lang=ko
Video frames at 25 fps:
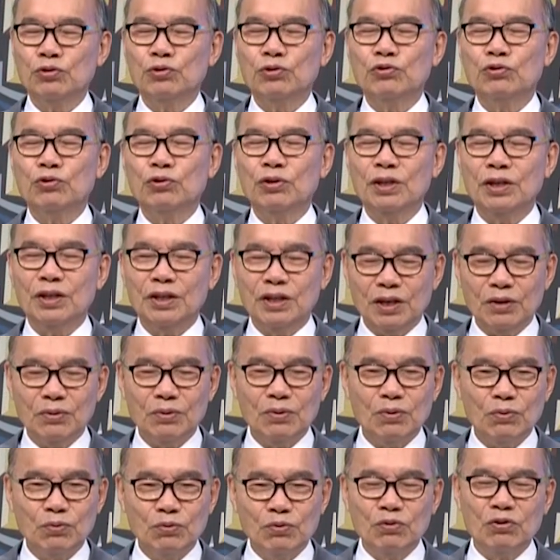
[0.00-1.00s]
줘야
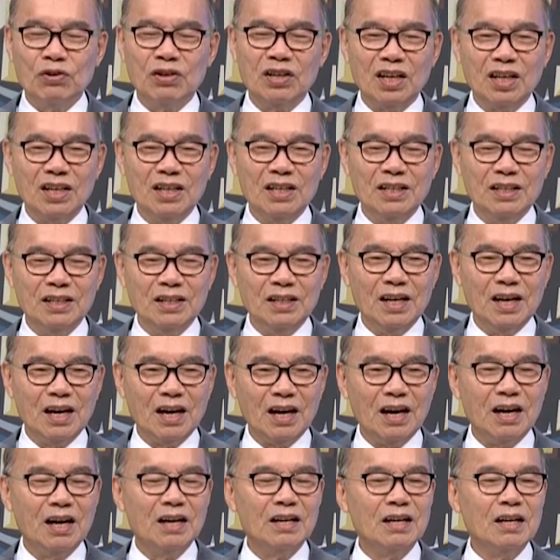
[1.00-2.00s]
되고 국가 이전에
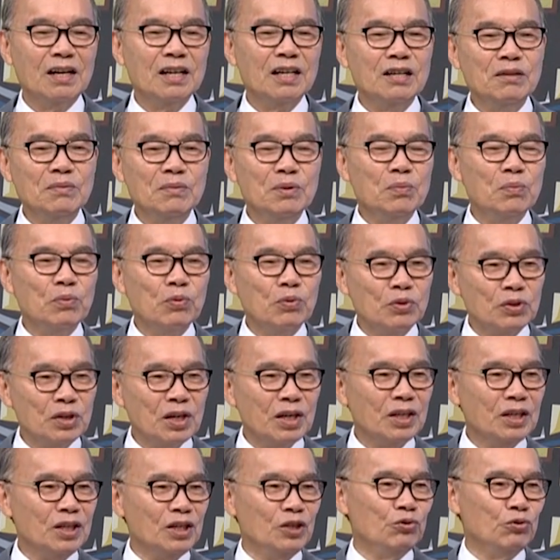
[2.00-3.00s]
하나님이
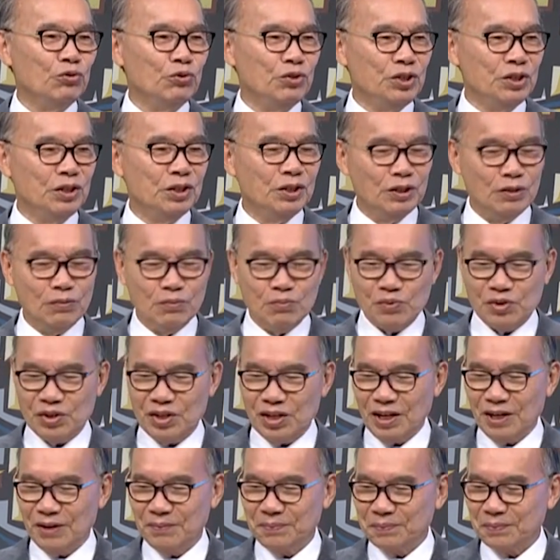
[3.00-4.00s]
보장해 주시는
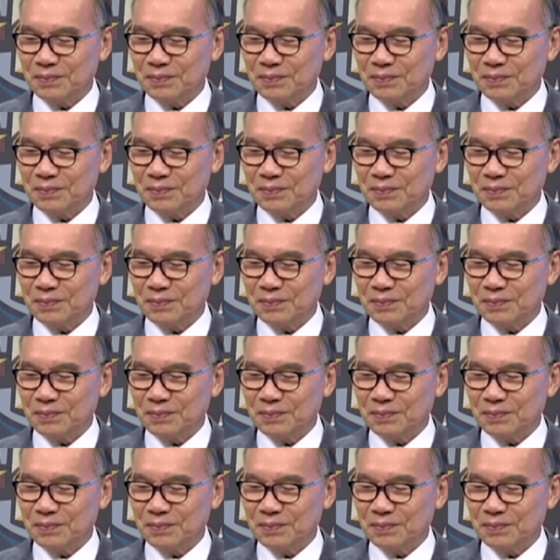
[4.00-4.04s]
겁니다.